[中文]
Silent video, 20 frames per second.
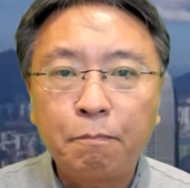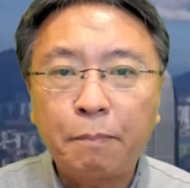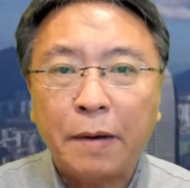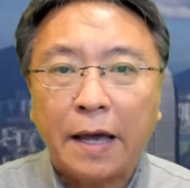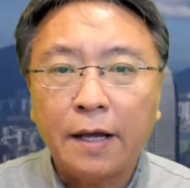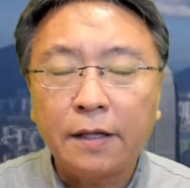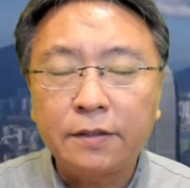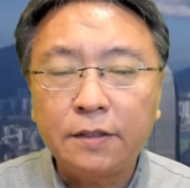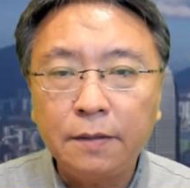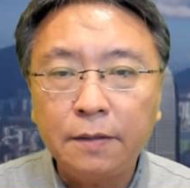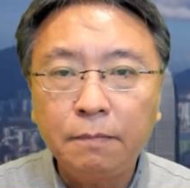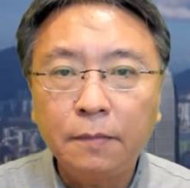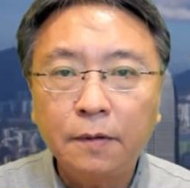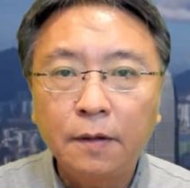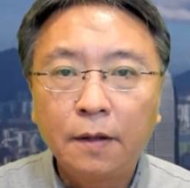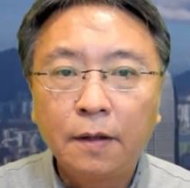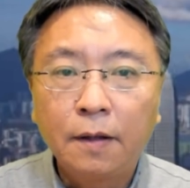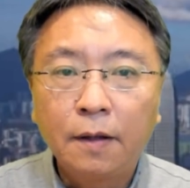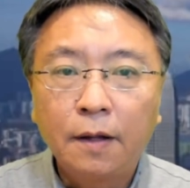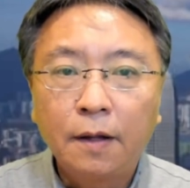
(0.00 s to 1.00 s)
北京
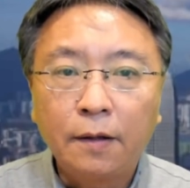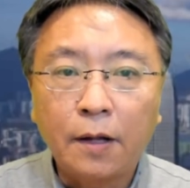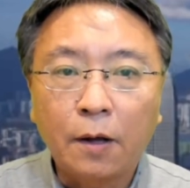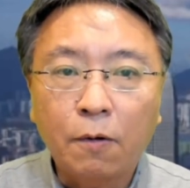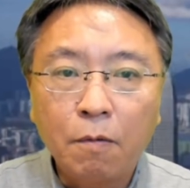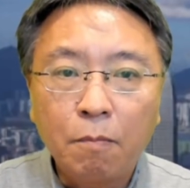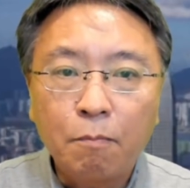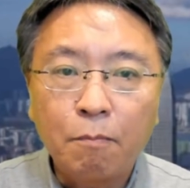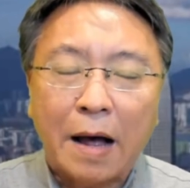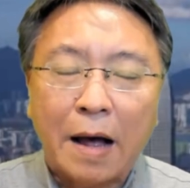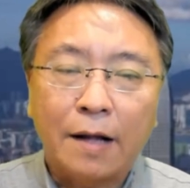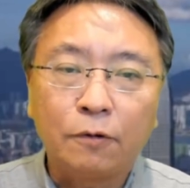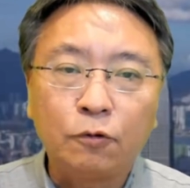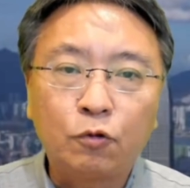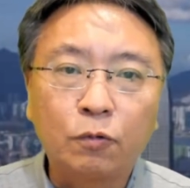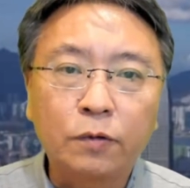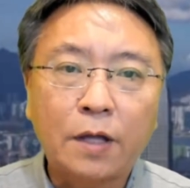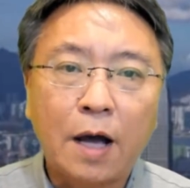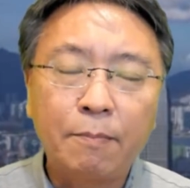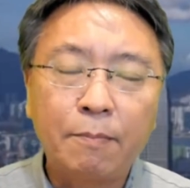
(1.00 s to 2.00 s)
能够满
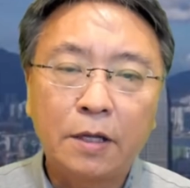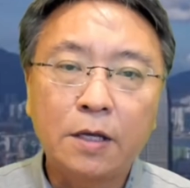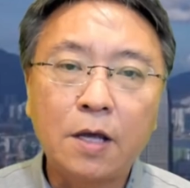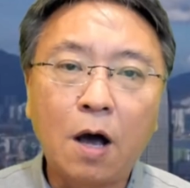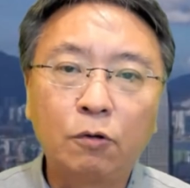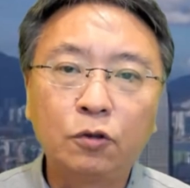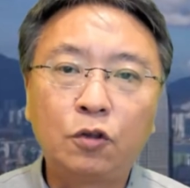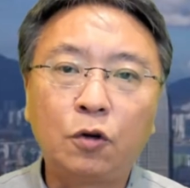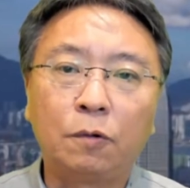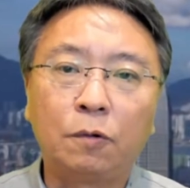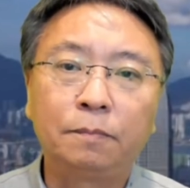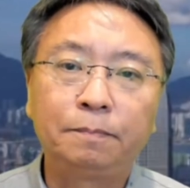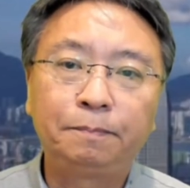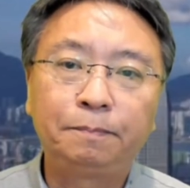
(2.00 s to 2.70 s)
足他们的要求。